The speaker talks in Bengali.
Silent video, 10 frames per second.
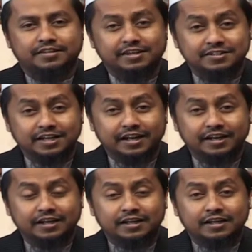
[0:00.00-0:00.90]
তিনি
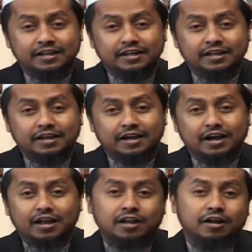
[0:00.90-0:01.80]
ছিলেন
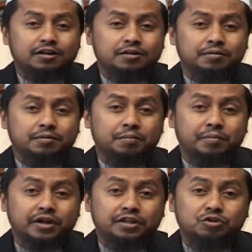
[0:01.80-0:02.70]
আল্লাহর
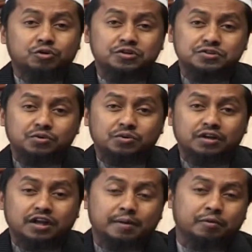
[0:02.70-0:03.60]
প্রেরিত রসুল
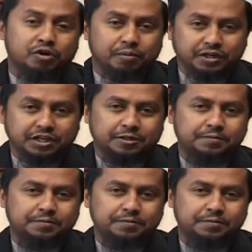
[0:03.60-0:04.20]
এবং নবী